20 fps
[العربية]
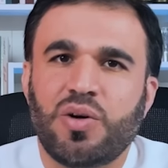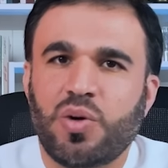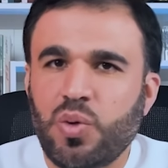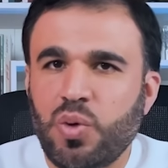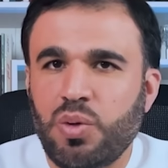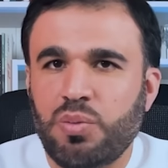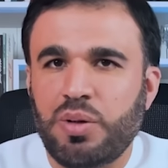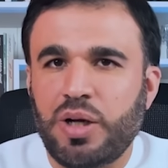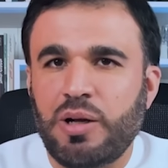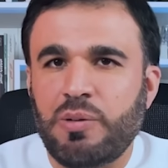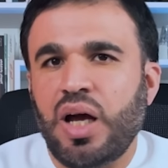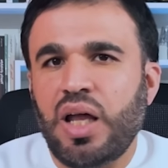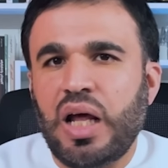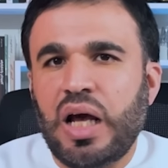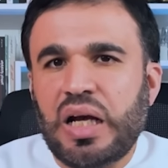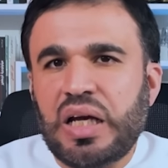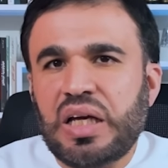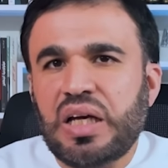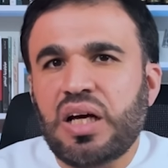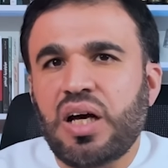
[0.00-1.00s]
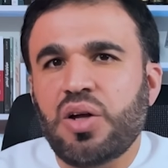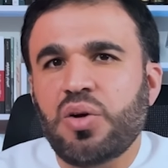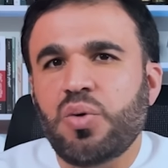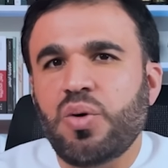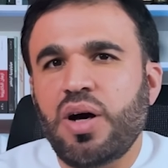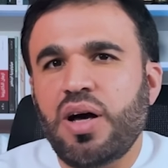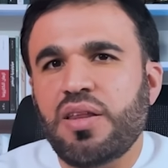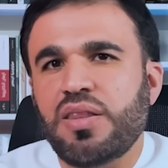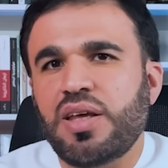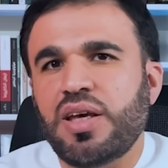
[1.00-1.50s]
روما الحقيقة أن
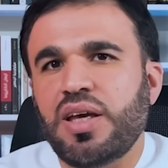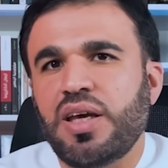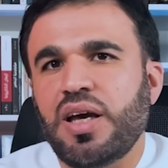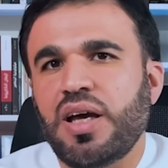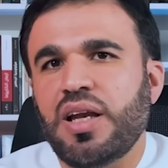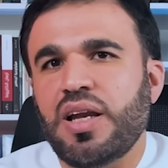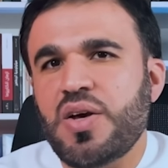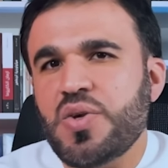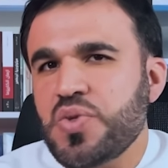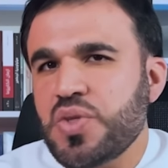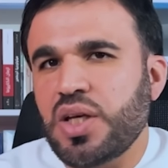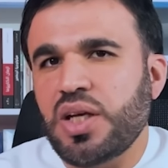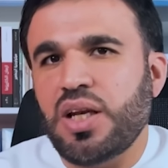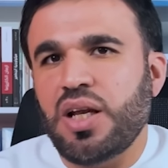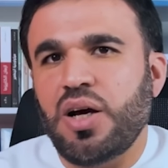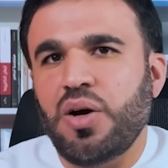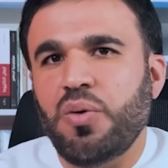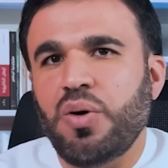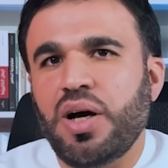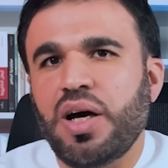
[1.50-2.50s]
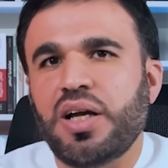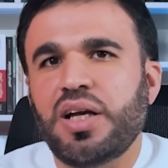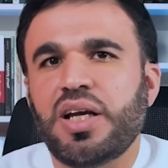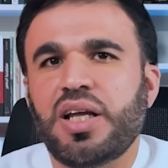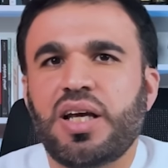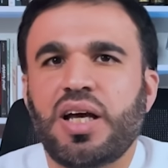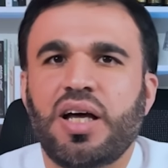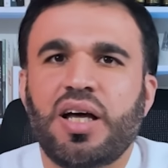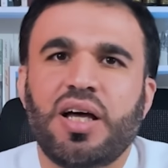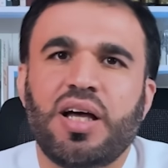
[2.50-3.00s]
هذه الأسئلة
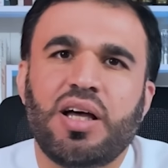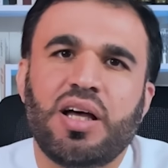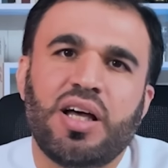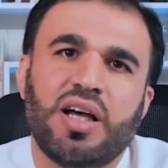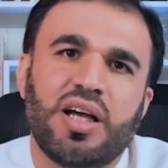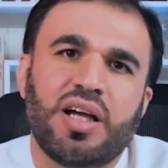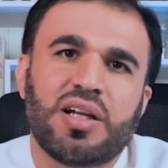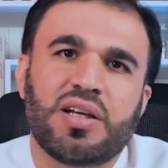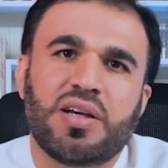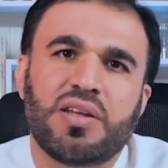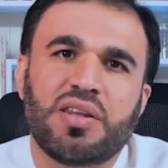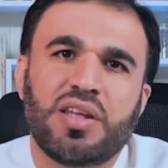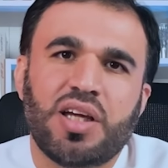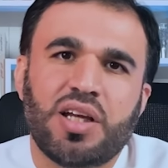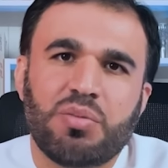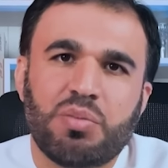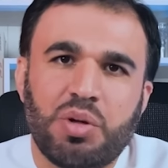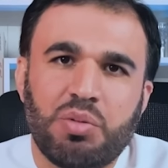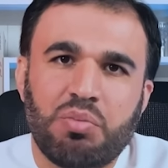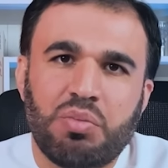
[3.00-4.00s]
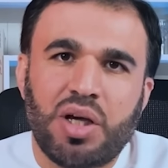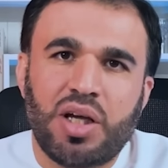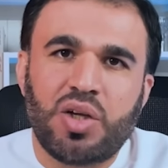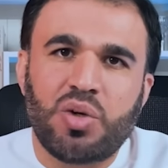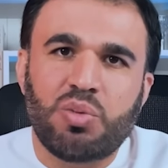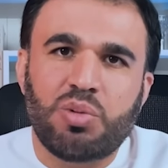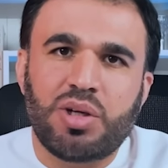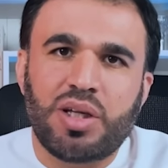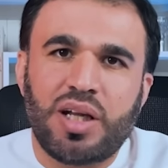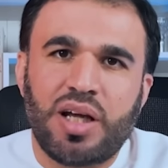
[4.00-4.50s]
وغيرها آه، الكثير مما
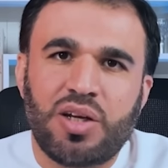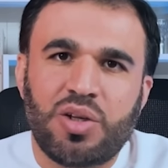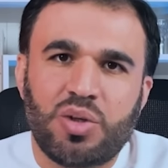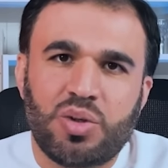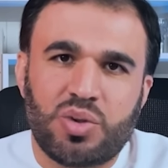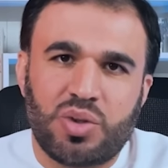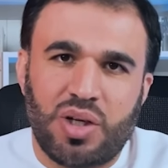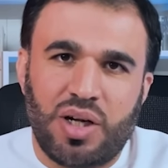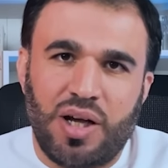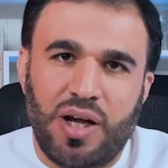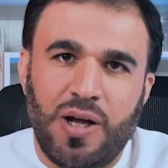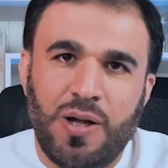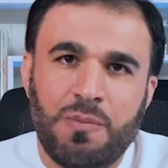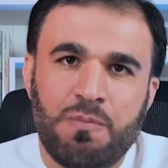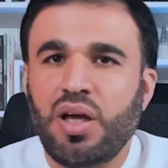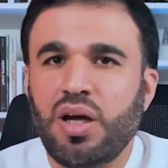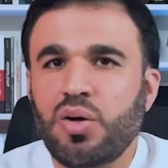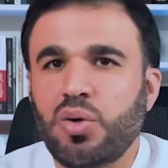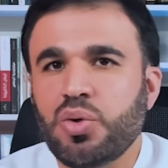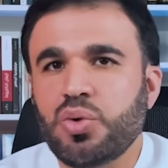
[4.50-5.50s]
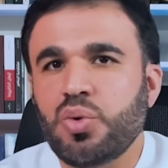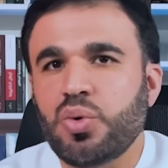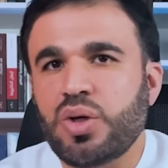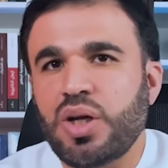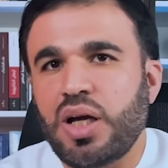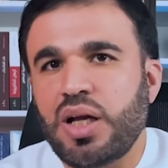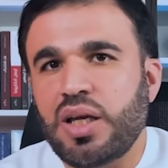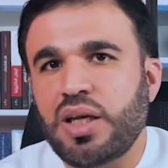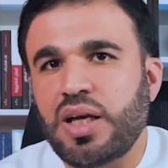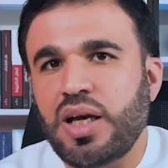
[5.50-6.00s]
يمكن أن يطرح
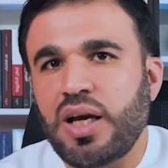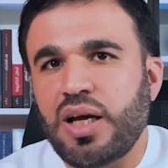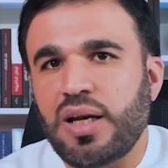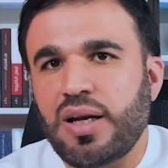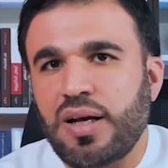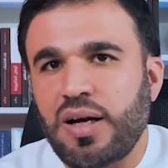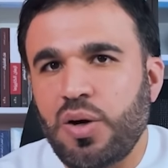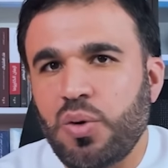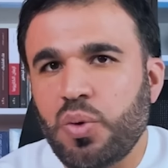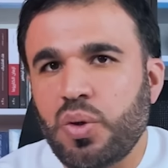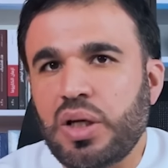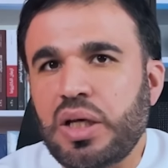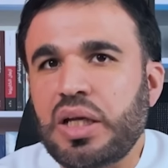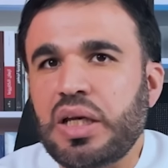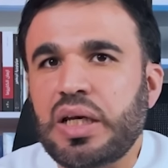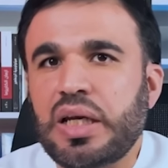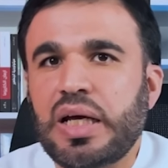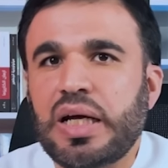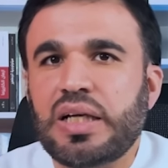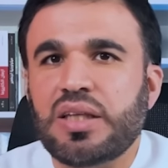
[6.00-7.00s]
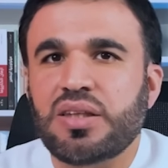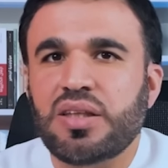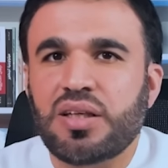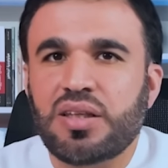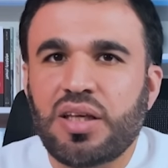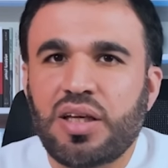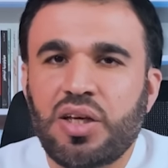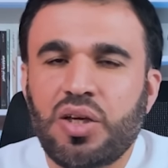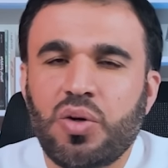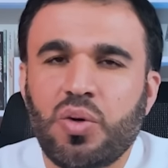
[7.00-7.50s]
يقودنا للقول إن
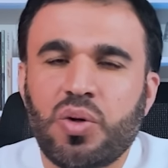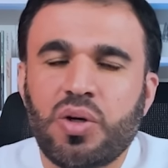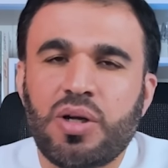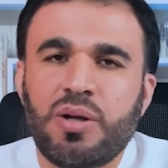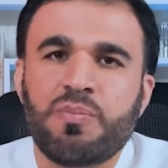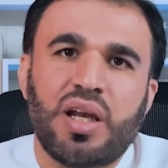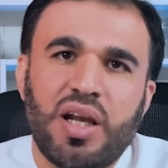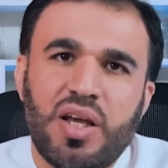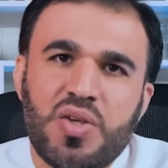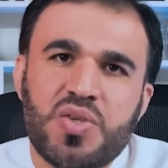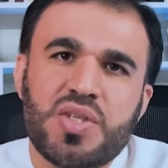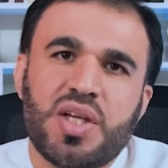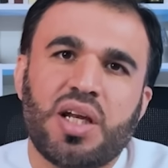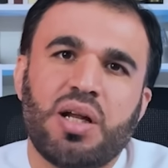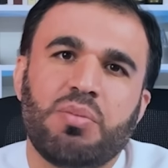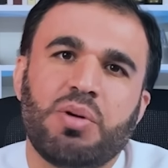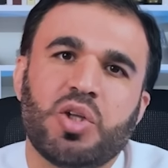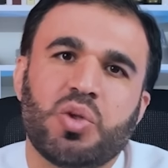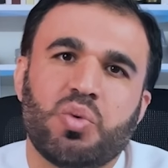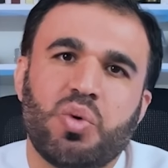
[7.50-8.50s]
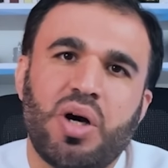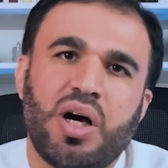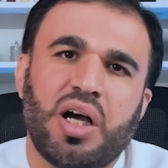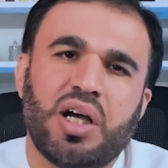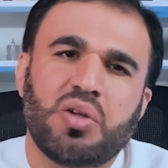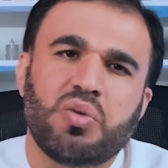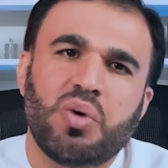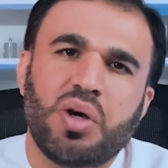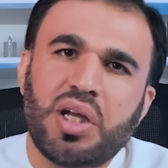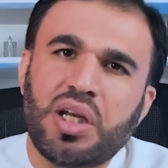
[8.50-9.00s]
التدين ليس نمط
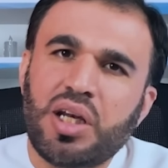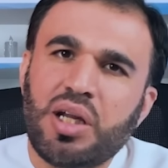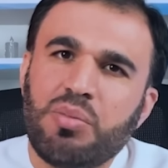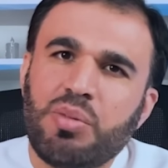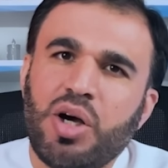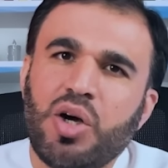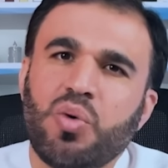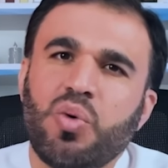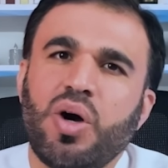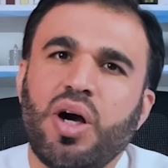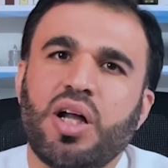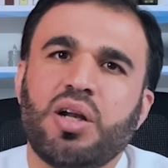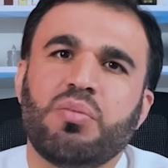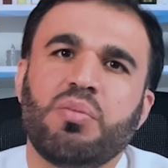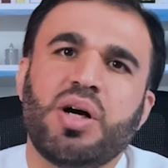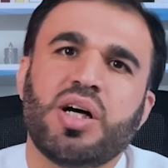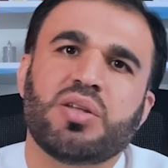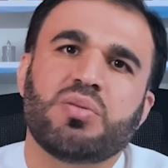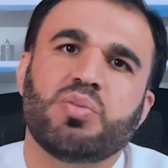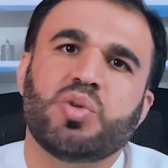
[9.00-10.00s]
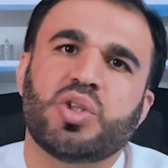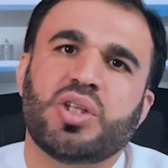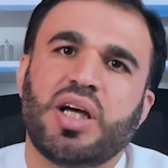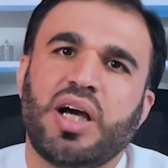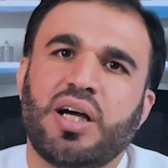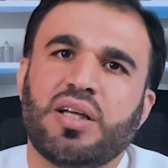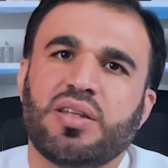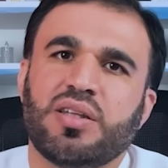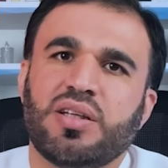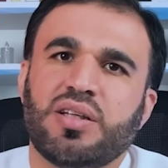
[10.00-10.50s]
واحد وإنما هو أنماط
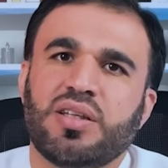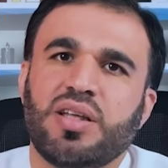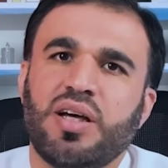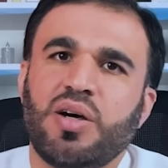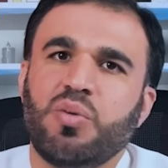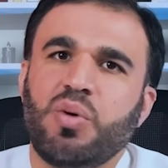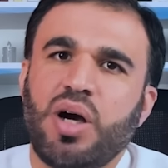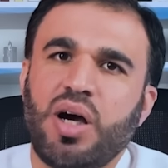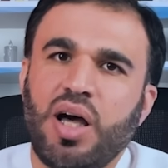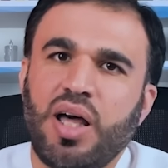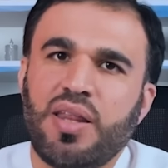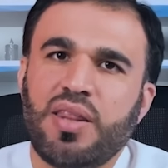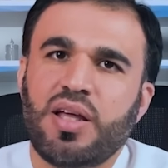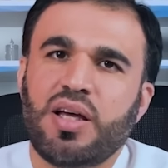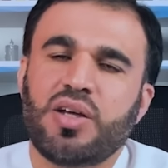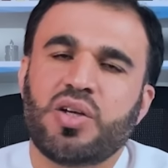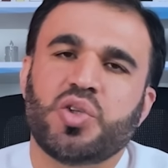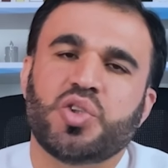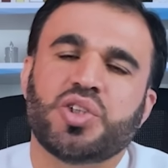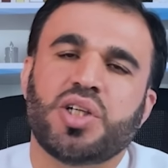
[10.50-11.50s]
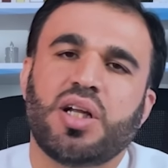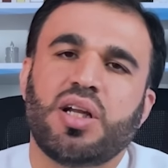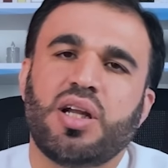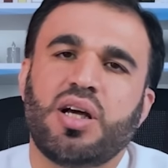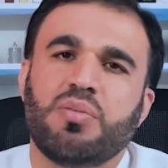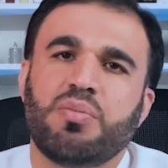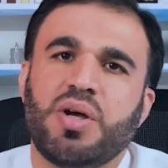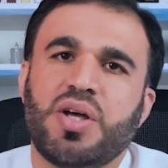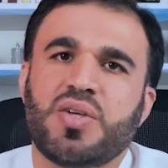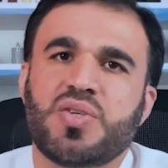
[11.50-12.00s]
متعددة وهذا إن شاء
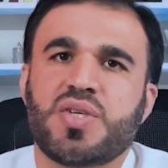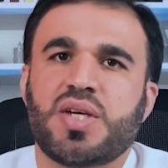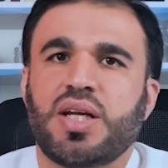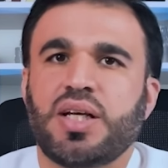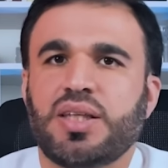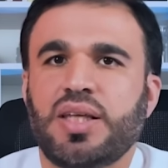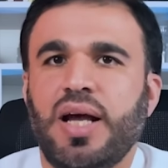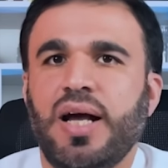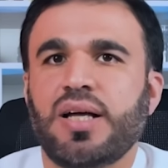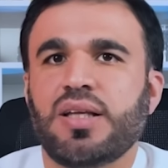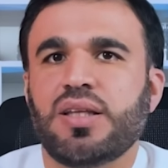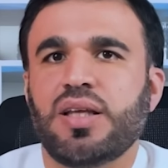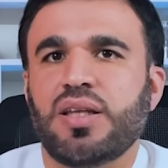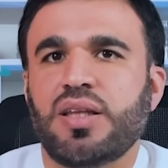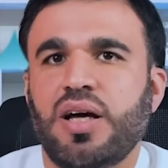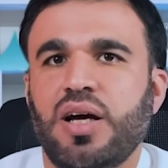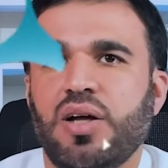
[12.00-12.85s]
الله ما سنتحدث